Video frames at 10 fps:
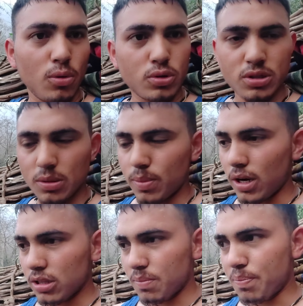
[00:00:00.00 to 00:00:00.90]
उसके
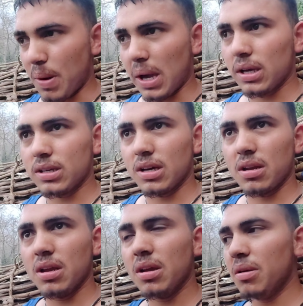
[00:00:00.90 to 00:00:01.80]
बाद
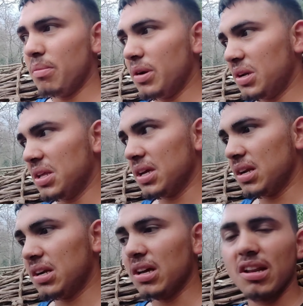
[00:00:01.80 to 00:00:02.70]
भयंकर मिट्टी के
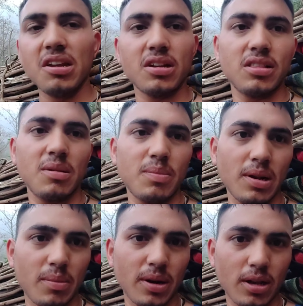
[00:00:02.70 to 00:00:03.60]
ना डले निकलते
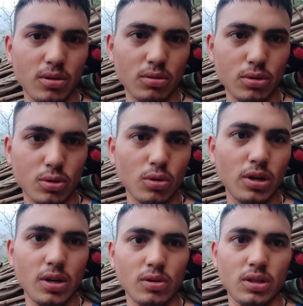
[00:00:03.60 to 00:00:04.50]
बड़े बड़े तो उनको
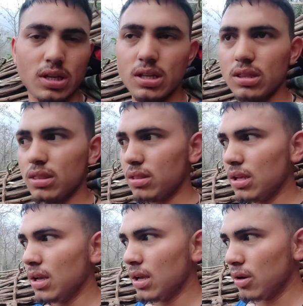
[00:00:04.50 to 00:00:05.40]
तोड़ने होता है
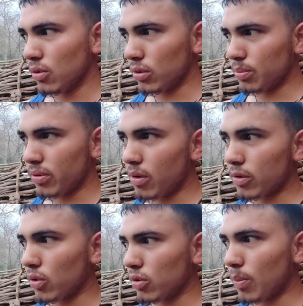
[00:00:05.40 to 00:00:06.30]
उन फिर
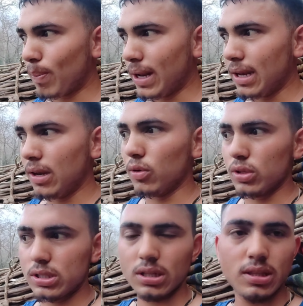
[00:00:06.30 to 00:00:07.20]
क्योंकि वो प्लेन में
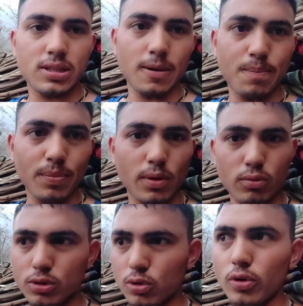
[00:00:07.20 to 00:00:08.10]
होता है जल्दी से तो
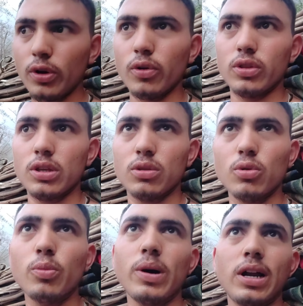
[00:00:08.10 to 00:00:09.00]
उनको तोड़ने होते हैं
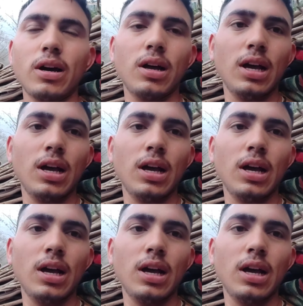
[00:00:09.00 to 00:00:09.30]
दो बार